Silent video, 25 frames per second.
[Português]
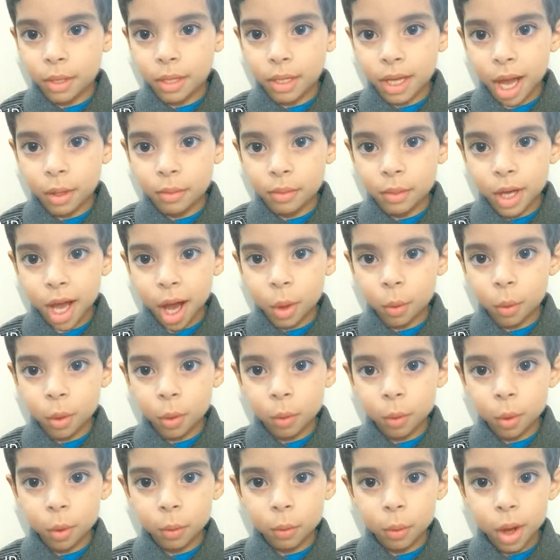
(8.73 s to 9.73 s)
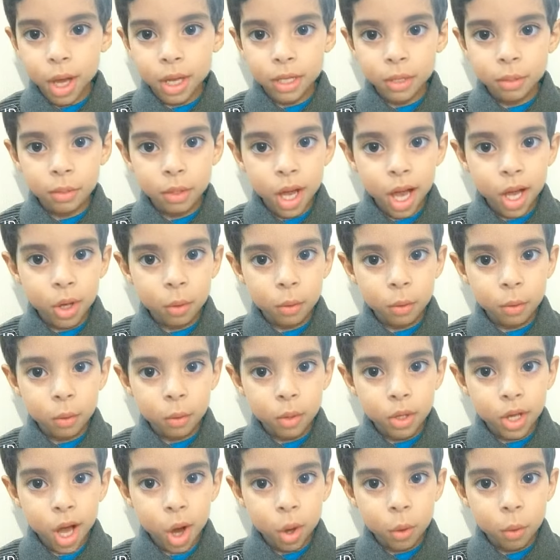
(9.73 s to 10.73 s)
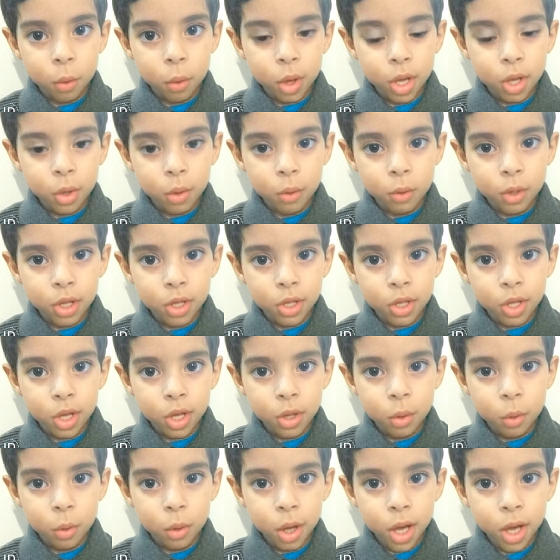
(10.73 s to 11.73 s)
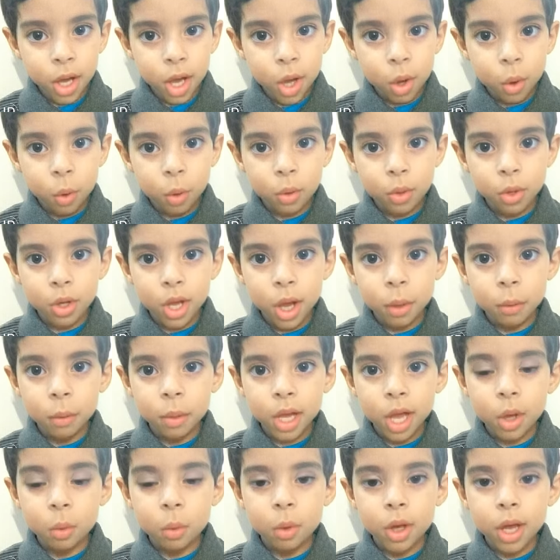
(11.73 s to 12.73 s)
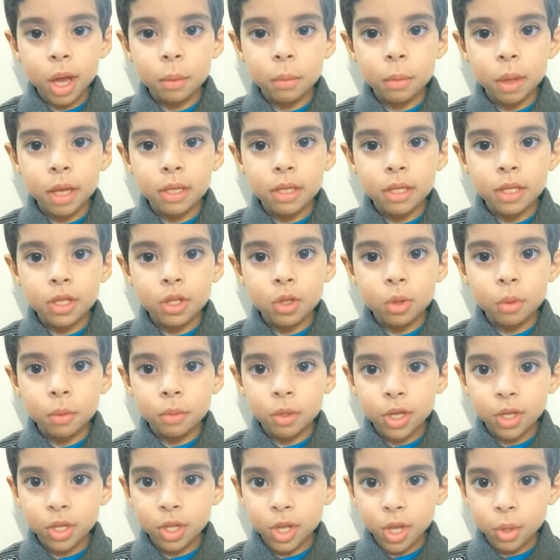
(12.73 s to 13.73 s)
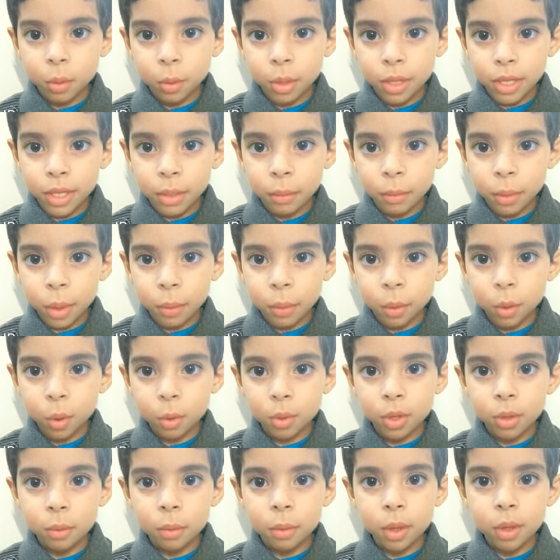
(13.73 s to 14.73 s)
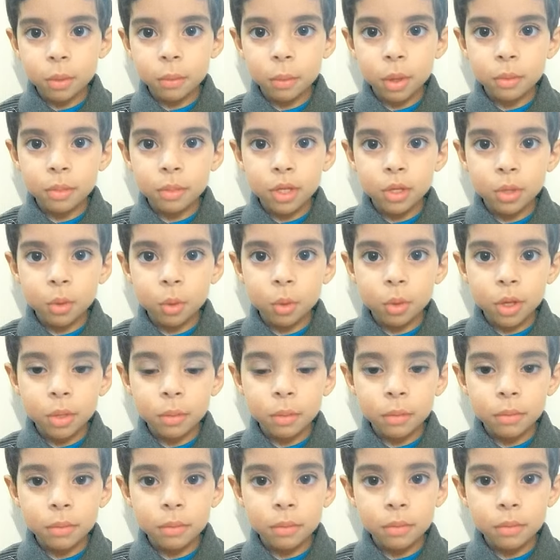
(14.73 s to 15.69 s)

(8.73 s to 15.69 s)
Davi era o irmão mais velho, calmo e introvertido, enquanto Gabriel era mais extrovertido e sempre pronto para uma aventura.